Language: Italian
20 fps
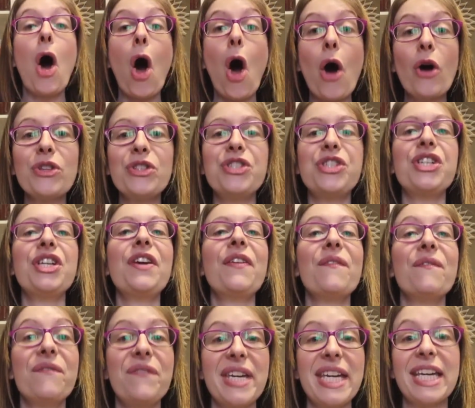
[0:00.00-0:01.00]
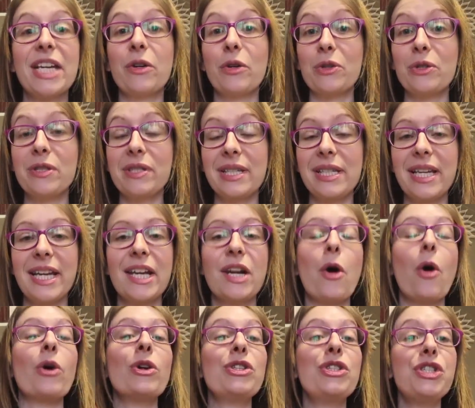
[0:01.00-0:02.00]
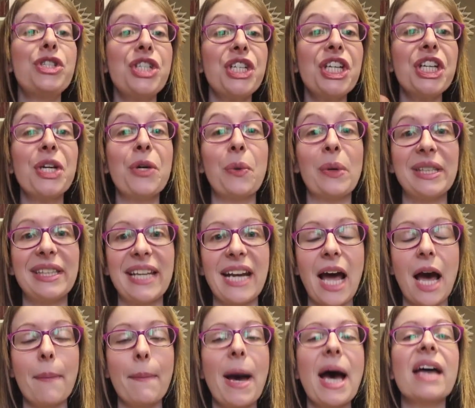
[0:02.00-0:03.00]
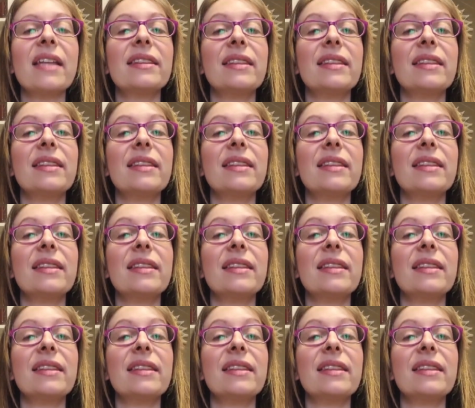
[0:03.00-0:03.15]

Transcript: Oggi vi consiglierò 5 dramma